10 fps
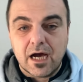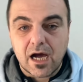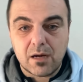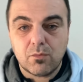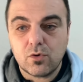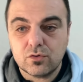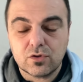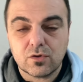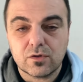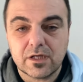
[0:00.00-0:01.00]
al
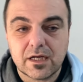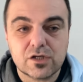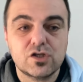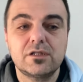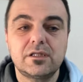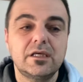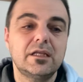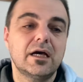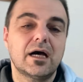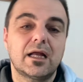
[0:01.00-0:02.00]
mondo
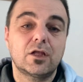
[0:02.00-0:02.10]
dell'Argentina,